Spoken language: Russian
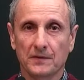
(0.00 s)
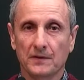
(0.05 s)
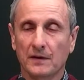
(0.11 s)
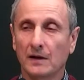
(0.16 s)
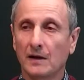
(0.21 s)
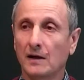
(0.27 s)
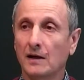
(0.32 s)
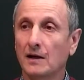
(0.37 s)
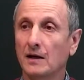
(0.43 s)

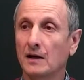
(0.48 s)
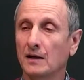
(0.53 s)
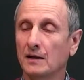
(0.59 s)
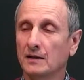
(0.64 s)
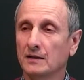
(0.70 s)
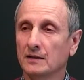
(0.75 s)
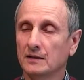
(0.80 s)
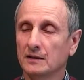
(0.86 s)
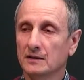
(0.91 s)
А
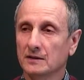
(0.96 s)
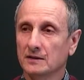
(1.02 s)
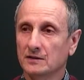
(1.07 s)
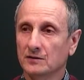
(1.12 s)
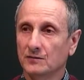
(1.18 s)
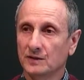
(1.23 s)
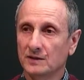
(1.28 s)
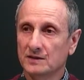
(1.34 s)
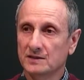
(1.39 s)

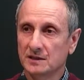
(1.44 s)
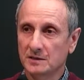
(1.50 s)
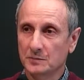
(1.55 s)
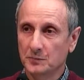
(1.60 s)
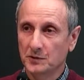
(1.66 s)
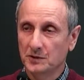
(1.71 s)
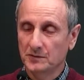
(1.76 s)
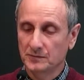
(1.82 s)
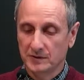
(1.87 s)

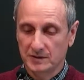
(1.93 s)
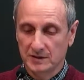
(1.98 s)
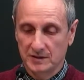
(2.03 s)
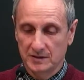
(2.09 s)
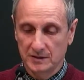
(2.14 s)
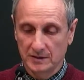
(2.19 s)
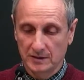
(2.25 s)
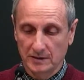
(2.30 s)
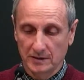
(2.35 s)
21
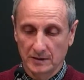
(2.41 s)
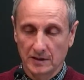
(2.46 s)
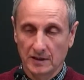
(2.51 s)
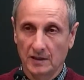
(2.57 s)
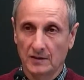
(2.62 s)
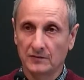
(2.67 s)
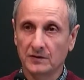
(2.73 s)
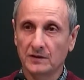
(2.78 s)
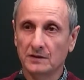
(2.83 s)
стих
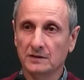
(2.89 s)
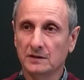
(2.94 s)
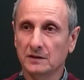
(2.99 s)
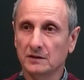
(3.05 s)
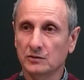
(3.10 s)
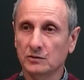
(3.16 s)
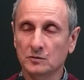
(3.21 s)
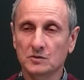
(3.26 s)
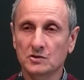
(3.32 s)
говорит о том,